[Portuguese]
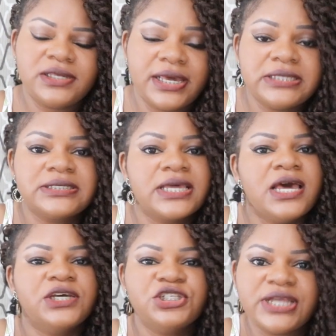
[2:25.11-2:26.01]
clientes
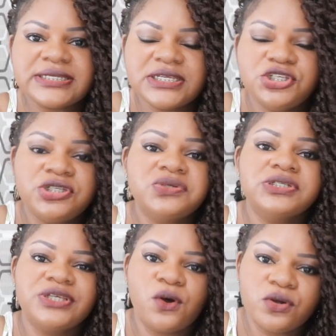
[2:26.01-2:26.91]
que já
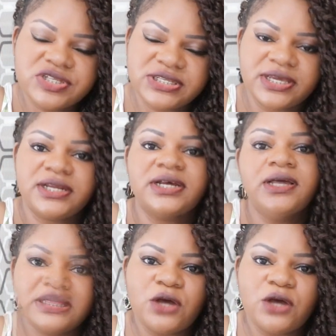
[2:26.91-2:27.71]
sentiram sim coceira